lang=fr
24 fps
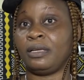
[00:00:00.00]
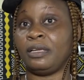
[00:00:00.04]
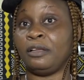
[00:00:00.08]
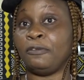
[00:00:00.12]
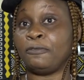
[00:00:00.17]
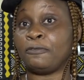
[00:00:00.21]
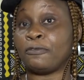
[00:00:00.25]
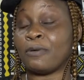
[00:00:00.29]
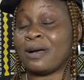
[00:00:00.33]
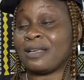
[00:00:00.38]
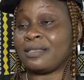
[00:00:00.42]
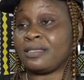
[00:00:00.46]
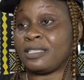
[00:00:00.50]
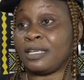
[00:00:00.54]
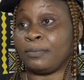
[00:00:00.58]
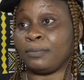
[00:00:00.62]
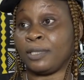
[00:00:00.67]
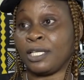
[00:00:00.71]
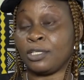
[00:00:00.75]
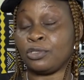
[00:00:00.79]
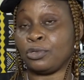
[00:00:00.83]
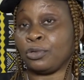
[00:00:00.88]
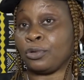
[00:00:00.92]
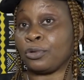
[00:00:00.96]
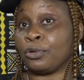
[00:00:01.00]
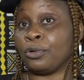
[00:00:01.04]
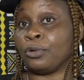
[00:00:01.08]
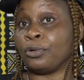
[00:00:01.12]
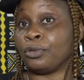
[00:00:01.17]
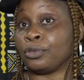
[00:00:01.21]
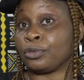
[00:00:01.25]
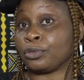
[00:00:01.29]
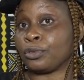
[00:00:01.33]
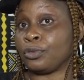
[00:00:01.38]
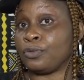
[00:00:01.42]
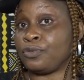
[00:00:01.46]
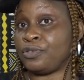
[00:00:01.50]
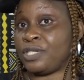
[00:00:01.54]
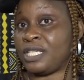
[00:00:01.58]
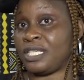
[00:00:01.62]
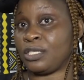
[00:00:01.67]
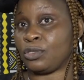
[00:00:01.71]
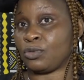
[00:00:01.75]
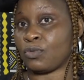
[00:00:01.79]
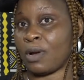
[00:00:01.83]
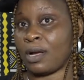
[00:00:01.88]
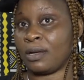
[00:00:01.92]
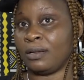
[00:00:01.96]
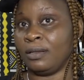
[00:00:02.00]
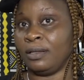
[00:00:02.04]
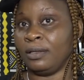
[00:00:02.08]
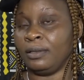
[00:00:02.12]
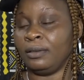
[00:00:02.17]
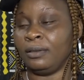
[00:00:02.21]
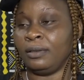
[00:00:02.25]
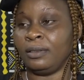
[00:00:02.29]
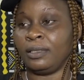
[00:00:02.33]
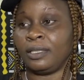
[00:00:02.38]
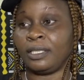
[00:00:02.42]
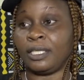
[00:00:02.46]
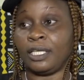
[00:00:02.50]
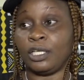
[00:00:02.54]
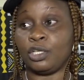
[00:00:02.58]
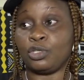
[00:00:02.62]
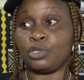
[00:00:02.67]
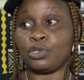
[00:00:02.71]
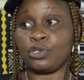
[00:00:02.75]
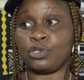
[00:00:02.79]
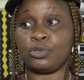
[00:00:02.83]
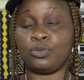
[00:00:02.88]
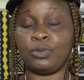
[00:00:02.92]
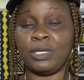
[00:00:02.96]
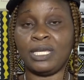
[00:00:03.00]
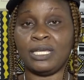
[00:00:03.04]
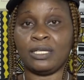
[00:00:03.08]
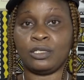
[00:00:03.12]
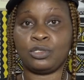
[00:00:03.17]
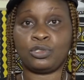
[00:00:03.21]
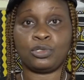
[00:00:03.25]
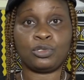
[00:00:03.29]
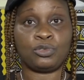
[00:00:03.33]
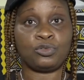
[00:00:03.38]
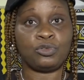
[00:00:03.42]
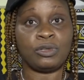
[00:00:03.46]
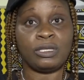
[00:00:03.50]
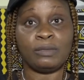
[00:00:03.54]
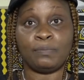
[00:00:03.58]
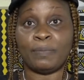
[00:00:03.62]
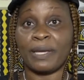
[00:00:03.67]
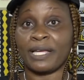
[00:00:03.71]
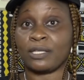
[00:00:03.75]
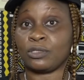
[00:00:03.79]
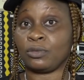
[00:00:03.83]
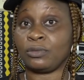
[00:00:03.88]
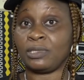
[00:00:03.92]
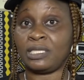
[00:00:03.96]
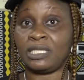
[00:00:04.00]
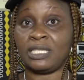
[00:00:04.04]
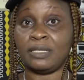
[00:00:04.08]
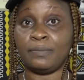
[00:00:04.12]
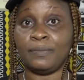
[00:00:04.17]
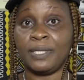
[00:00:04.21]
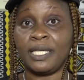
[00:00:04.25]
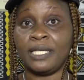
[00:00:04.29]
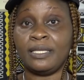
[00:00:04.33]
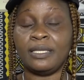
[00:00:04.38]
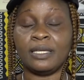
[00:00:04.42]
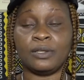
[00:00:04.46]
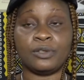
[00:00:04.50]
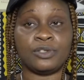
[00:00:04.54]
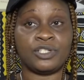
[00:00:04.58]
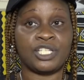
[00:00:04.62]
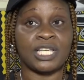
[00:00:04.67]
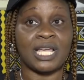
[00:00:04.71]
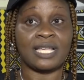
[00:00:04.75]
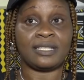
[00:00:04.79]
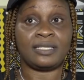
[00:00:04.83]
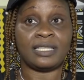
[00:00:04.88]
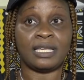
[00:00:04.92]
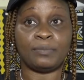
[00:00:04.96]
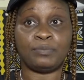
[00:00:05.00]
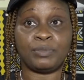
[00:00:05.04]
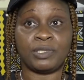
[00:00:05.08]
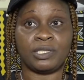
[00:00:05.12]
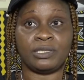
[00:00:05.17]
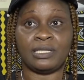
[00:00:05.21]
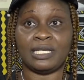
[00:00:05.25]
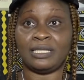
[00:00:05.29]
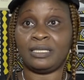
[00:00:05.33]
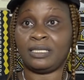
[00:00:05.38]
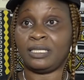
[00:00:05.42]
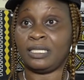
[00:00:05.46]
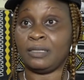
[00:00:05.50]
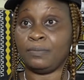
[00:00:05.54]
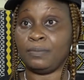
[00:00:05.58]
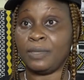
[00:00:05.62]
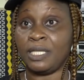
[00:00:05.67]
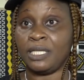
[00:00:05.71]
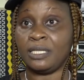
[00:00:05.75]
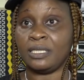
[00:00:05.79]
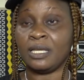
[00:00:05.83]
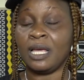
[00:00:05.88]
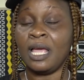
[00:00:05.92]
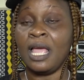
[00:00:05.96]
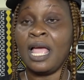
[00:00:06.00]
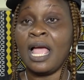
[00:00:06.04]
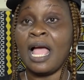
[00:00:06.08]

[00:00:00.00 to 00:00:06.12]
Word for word: Il faut accepter ce qu'on retrouve chez soi qui je suis Je suis une personne timide, euh, j'accepte d'être timide.